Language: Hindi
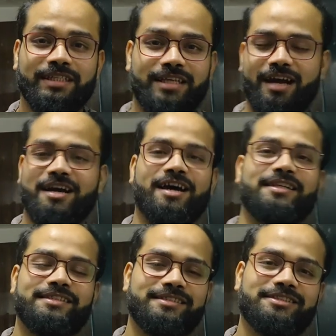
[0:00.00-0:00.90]
क्या
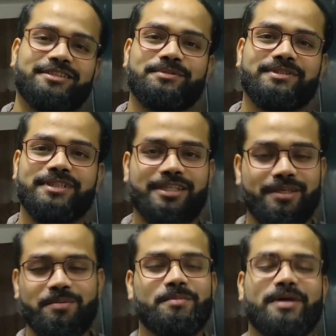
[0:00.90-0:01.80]
कहानी है इसके पीछे ये
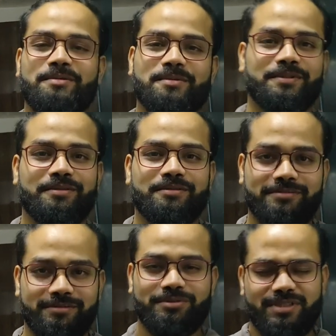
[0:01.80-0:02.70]
भी मैं बाद में बताऊंगा
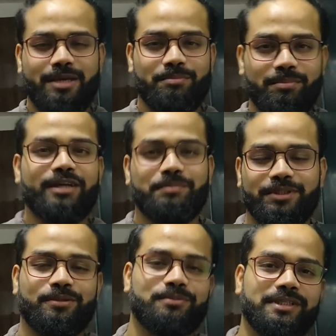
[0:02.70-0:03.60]
कुछ टाइम बाद
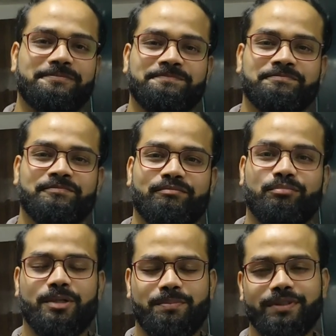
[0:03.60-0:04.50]
बताऊंगा
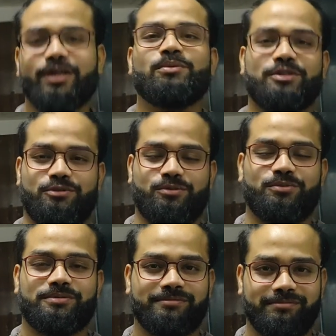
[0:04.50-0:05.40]
बट बताऊंगा
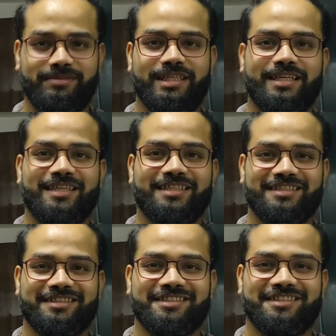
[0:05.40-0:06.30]
ज़रूर ठीक है
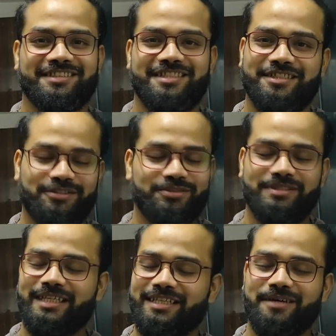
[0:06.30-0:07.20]
सो so,
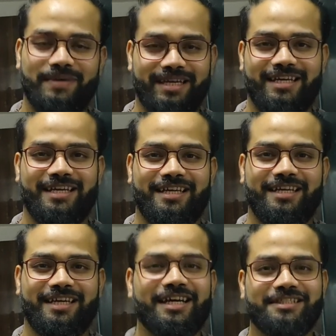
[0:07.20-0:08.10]
ये था मैं
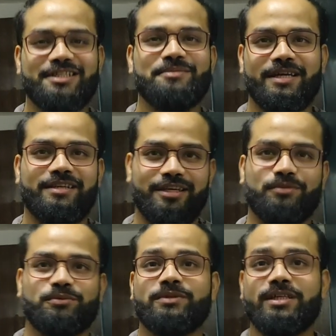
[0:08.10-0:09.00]
असली मैं ये
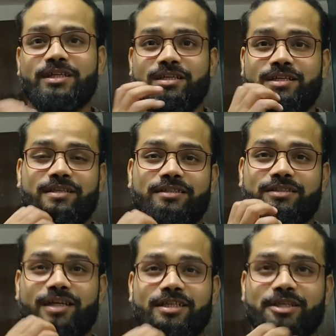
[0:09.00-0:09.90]
हूँ
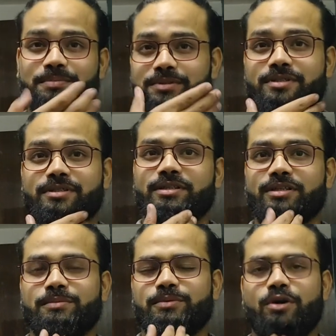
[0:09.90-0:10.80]
दाढ़ी के पीछे
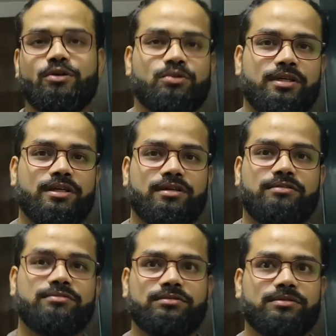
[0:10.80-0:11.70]
अभी और छोटा कर
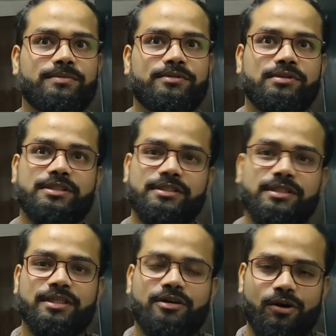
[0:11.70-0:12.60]
दूँ तो बिल्कुल ही
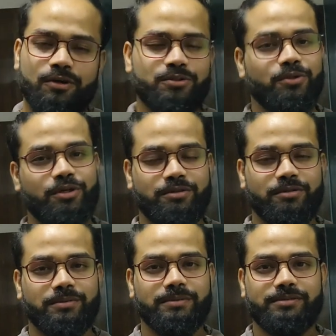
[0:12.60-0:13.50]
और छोटा हो
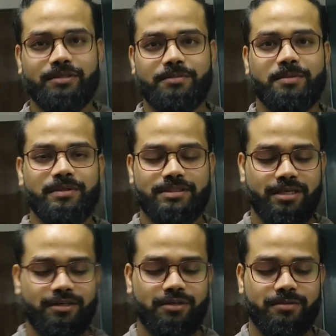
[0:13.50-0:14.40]
जाऊँगा तो अभी मैं
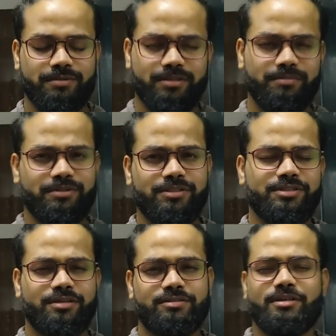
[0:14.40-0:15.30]
चला गया कम से कम तीन
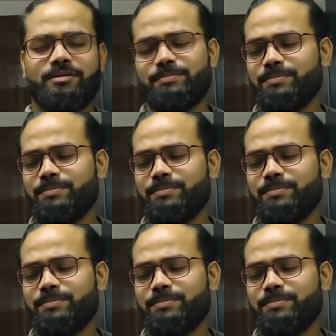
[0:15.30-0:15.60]
चार साल